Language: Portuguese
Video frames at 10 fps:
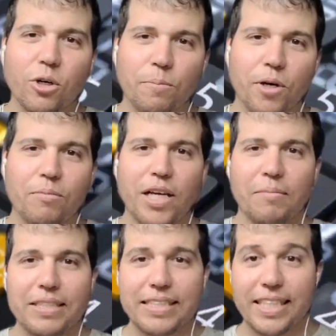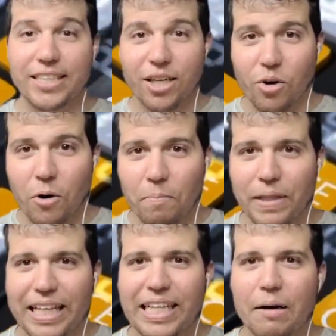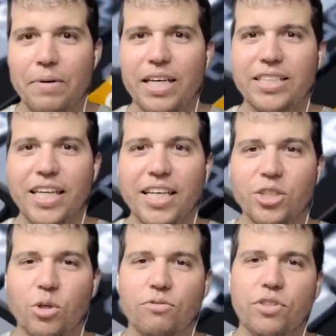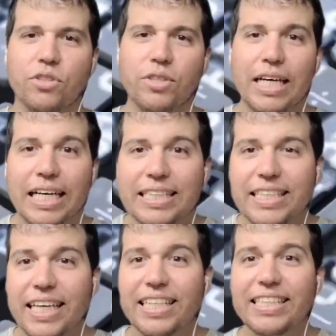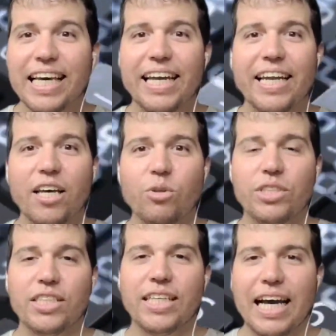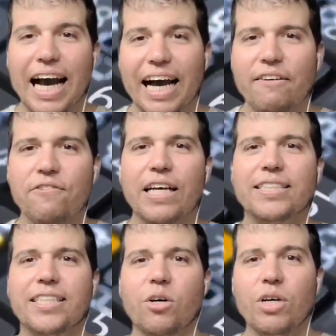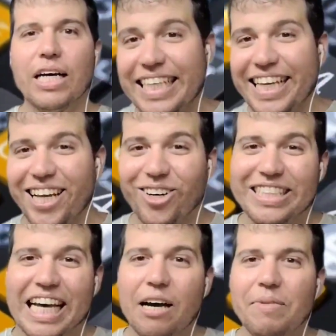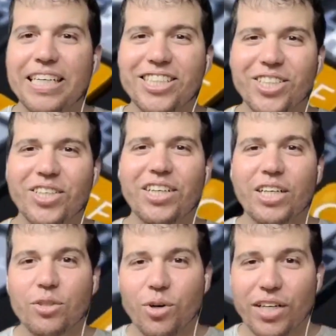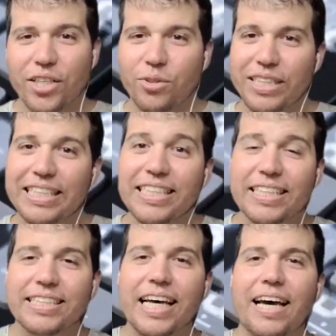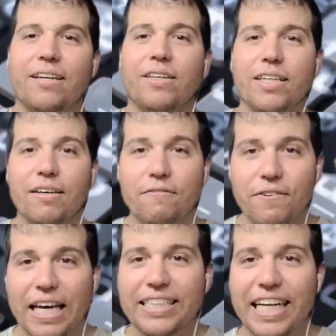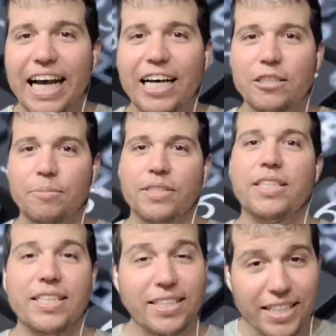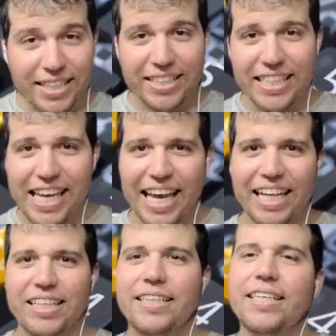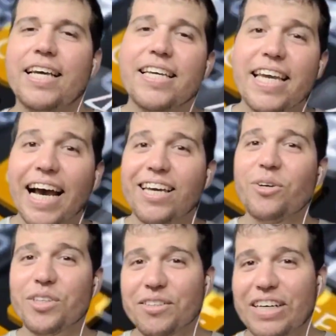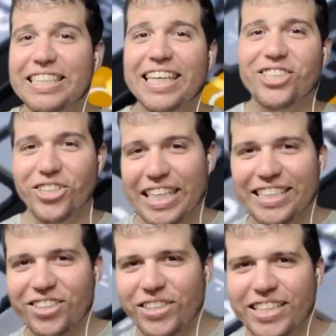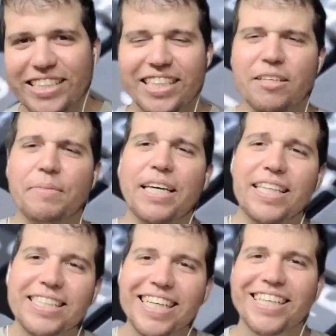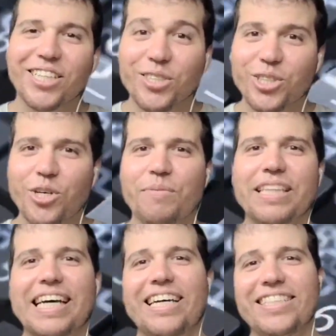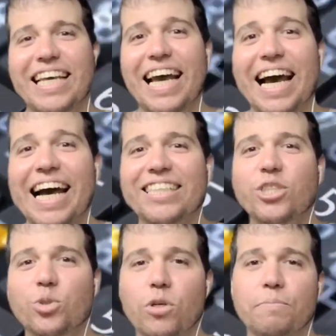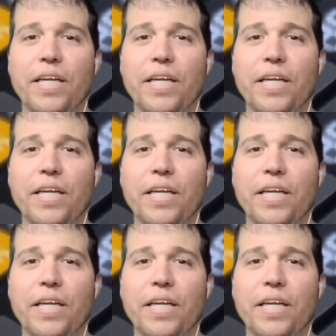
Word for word: que o problema seja completamente resolvido. Se quiserem reduzir a inflação sem causar mais dor do que o necessário. Fecha aspas, disse ela. E aí, o que você achou dessa notícia também deixa aqui nos comentários a sua